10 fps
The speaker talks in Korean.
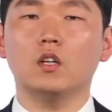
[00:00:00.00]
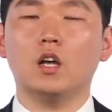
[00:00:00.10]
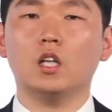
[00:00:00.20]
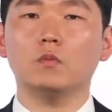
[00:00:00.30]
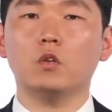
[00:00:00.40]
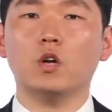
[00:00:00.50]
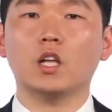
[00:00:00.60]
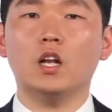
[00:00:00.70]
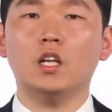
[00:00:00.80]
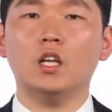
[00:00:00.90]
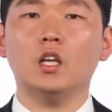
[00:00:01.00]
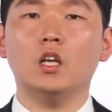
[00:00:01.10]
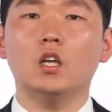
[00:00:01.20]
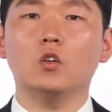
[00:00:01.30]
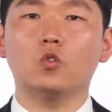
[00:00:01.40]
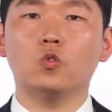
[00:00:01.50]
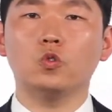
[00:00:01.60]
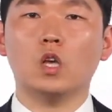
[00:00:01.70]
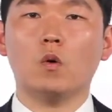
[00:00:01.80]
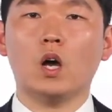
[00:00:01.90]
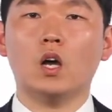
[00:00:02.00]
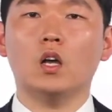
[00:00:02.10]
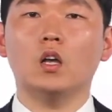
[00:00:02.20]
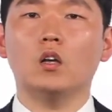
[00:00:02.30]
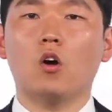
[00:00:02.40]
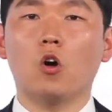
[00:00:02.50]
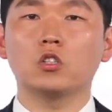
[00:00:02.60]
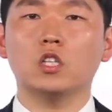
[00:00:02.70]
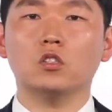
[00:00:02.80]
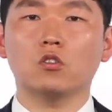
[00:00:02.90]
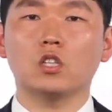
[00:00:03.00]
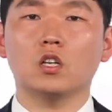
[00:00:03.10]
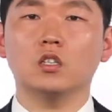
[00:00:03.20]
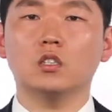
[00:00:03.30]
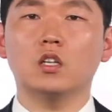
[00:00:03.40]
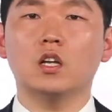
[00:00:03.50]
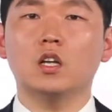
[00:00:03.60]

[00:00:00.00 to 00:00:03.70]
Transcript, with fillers: 하지만 이와 달리 규제와 억제 정책은